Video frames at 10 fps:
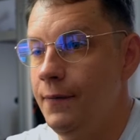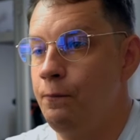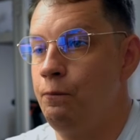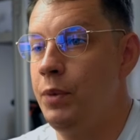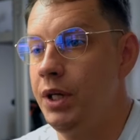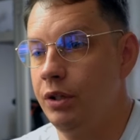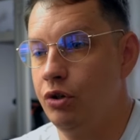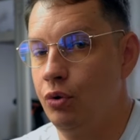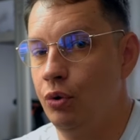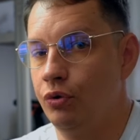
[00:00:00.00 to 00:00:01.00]
без
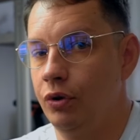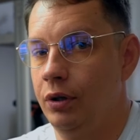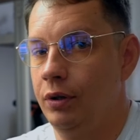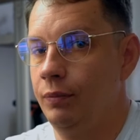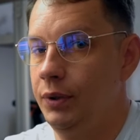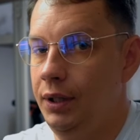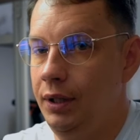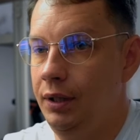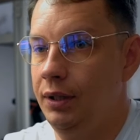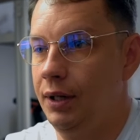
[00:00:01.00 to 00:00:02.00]
очков
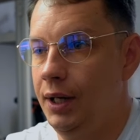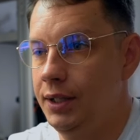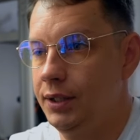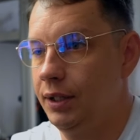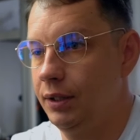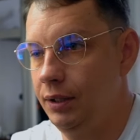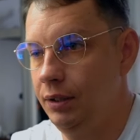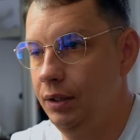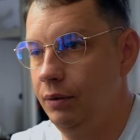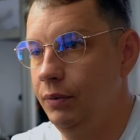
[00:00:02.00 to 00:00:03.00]
мне не нравится
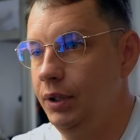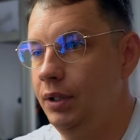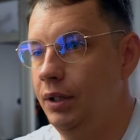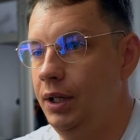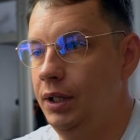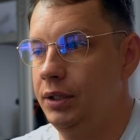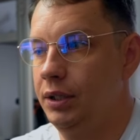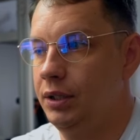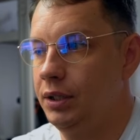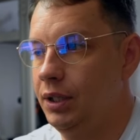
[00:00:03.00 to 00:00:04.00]
картинка, мне не нравится
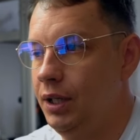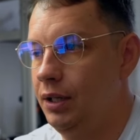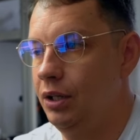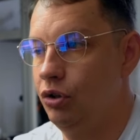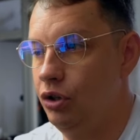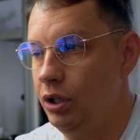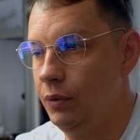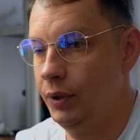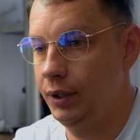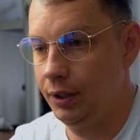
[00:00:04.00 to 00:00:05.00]
состояние, ощущение
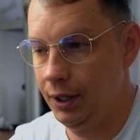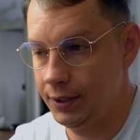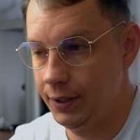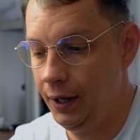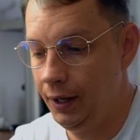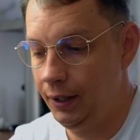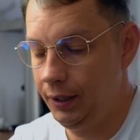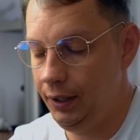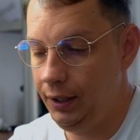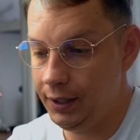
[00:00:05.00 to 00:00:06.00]
моих глаз. И
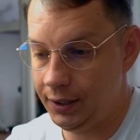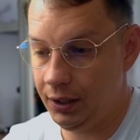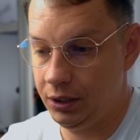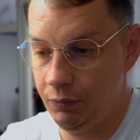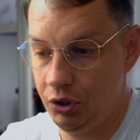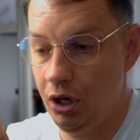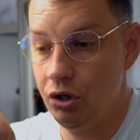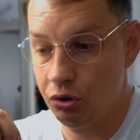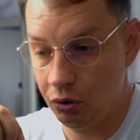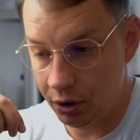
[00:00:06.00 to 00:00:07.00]
я стал замечать,
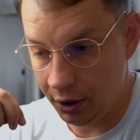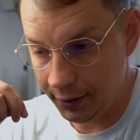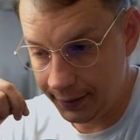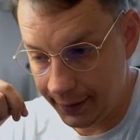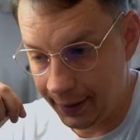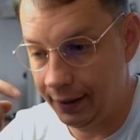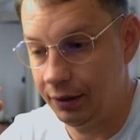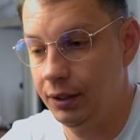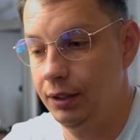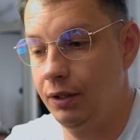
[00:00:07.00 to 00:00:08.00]
что таки да,
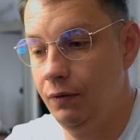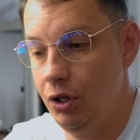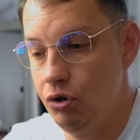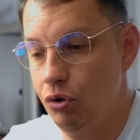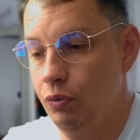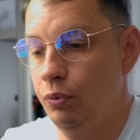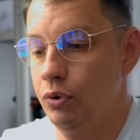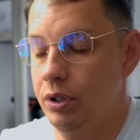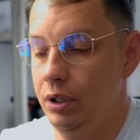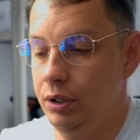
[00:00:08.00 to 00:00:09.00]
э, к вечеру
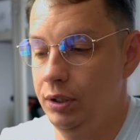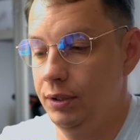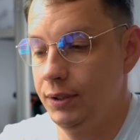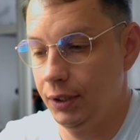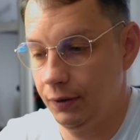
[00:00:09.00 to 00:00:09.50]
после целого